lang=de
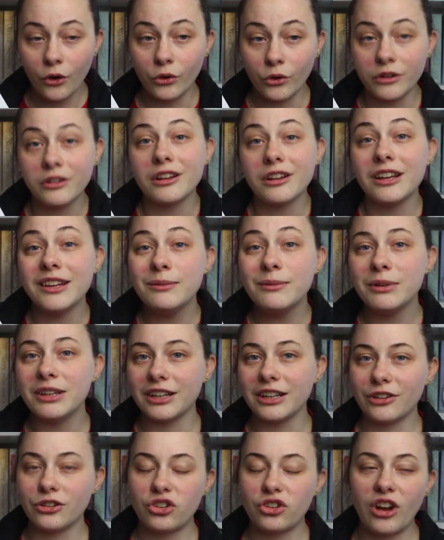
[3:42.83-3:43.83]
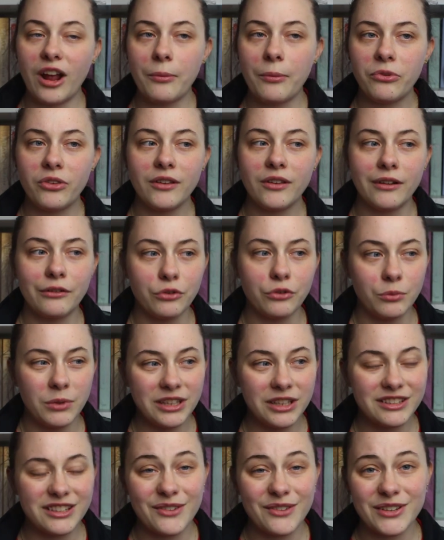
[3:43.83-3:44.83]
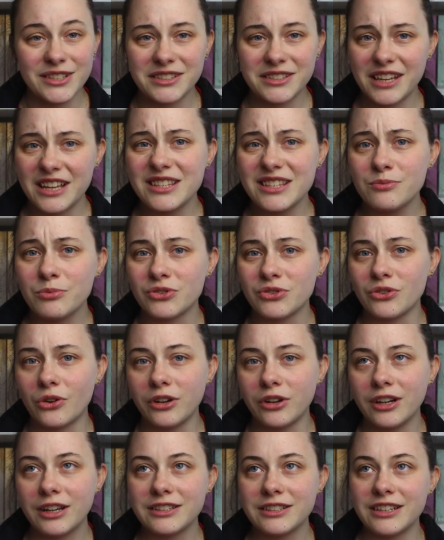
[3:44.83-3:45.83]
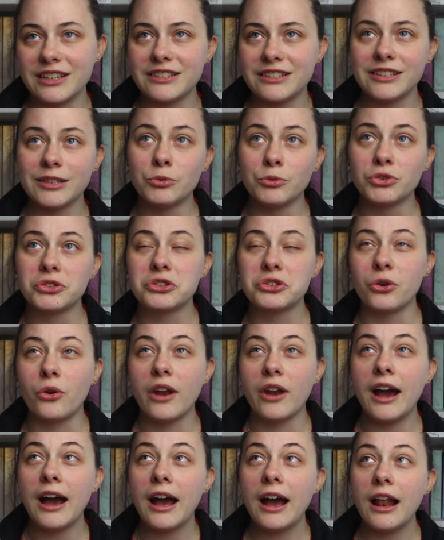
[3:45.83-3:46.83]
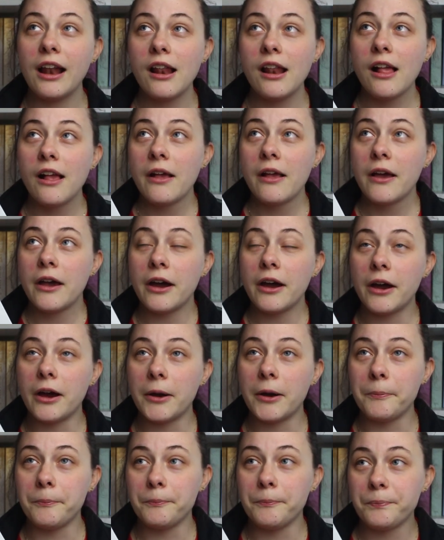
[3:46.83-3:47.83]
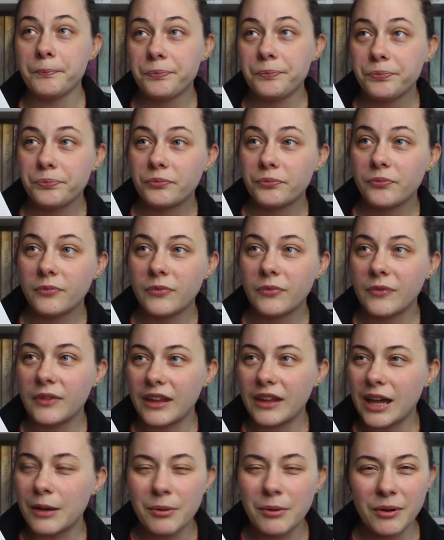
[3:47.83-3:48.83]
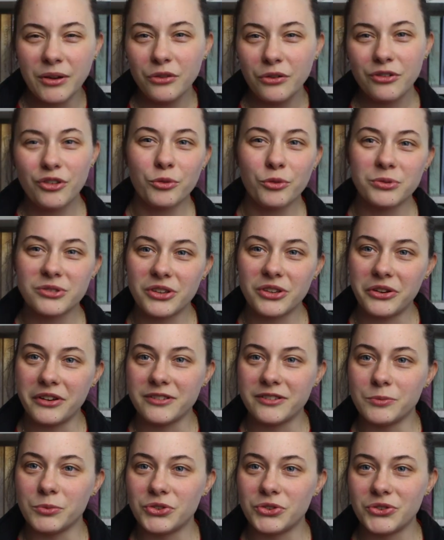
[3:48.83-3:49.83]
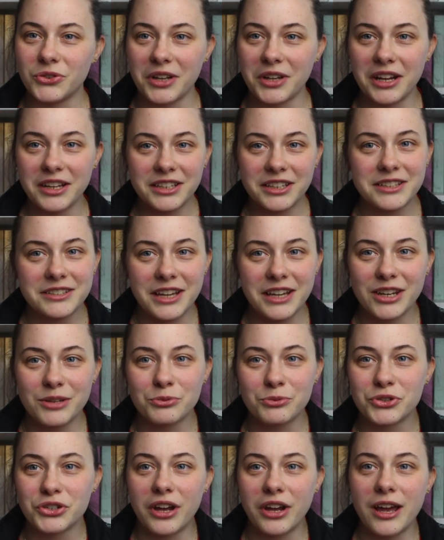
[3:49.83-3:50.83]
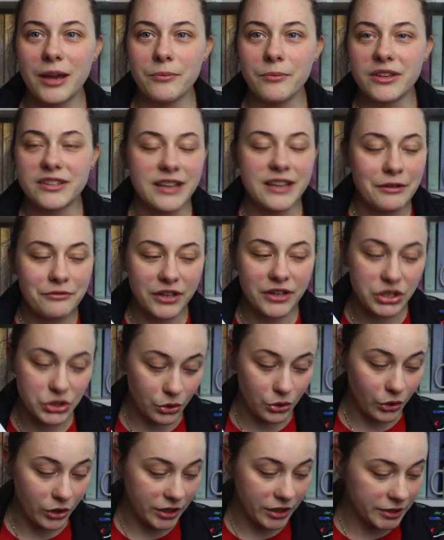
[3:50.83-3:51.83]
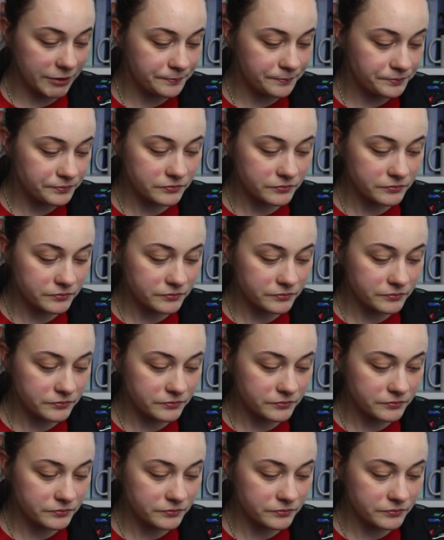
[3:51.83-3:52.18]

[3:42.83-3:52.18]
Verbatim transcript: und ich liebe ihren Schreibstil, weil für mich ist er was ganz Besonderes, er ist emotional, ähm, aber irgendwie so besonders emotional, ich kann es gar nicht beschreiben, er ist einfach toll.